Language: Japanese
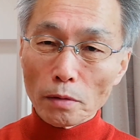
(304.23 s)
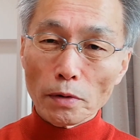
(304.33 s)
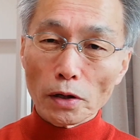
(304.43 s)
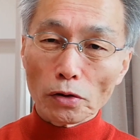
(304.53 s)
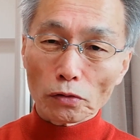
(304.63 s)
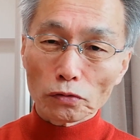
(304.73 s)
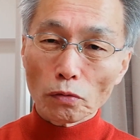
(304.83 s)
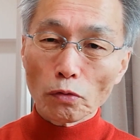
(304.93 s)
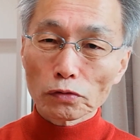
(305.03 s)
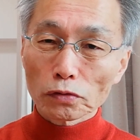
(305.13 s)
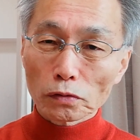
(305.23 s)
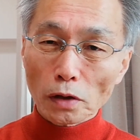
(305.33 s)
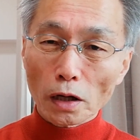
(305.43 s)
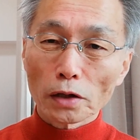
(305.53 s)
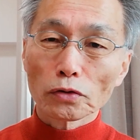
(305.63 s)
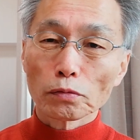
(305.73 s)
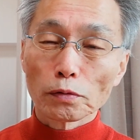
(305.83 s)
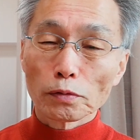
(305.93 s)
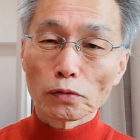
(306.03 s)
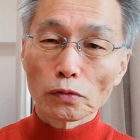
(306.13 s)
命力の持つ影の部
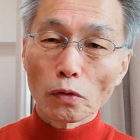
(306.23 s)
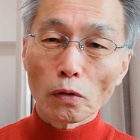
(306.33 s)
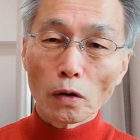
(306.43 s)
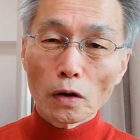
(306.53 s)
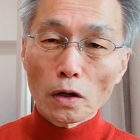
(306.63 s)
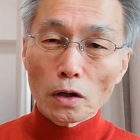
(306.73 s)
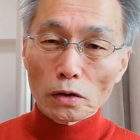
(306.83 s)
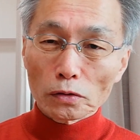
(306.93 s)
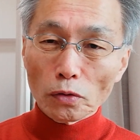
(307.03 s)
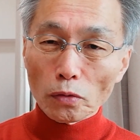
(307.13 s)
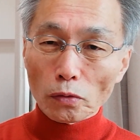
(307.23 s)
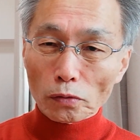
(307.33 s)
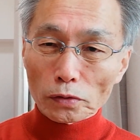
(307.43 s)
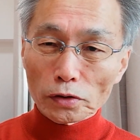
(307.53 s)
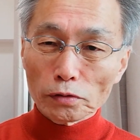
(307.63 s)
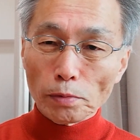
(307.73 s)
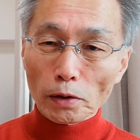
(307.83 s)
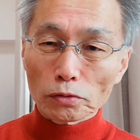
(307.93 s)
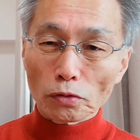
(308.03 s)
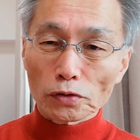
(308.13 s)
分をどう
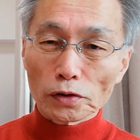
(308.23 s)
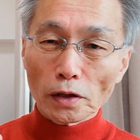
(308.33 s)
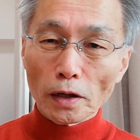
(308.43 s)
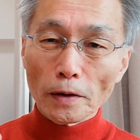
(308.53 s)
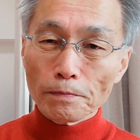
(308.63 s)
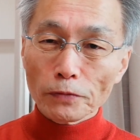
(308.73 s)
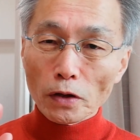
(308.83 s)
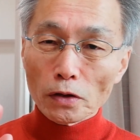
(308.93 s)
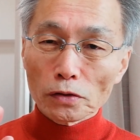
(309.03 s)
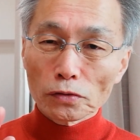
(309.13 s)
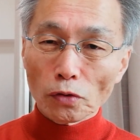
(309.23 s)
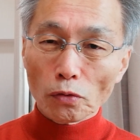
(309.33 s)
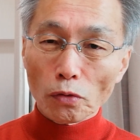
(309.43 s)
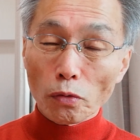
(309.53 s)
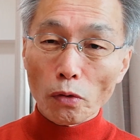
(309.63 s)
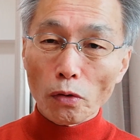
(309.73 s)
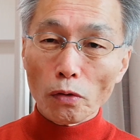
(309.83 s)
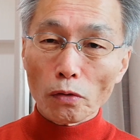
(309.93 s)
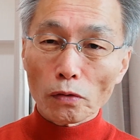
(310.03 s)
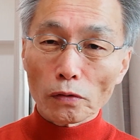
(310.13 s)
リスペクトしてそこ
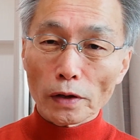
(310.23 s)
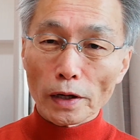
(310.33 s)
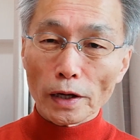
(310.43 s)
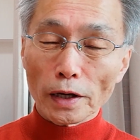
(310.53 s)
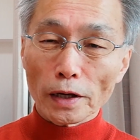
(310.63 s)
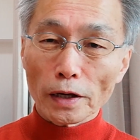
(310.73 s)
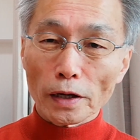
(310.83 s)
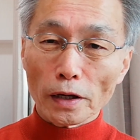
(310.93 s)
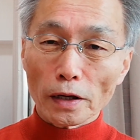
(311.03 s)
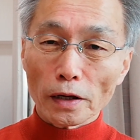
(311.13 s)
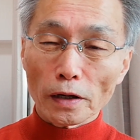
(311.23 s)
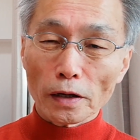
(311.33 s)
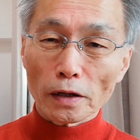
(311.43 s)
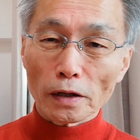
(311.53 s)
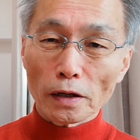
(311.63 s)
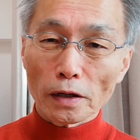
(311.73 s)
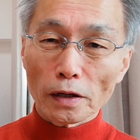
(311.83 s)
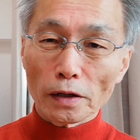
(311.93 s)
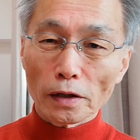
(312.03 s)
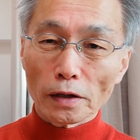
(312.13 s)
を何、
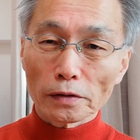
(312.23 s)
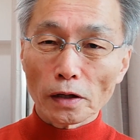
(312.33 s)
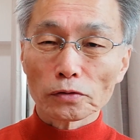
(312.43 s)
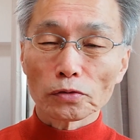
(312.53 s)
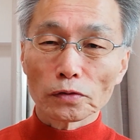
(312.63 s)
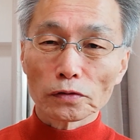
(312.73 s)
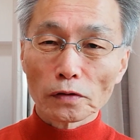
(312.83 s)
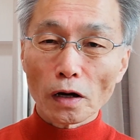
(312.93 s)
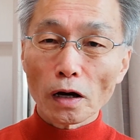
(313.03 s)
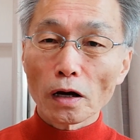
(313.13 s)
えー、て言うんですか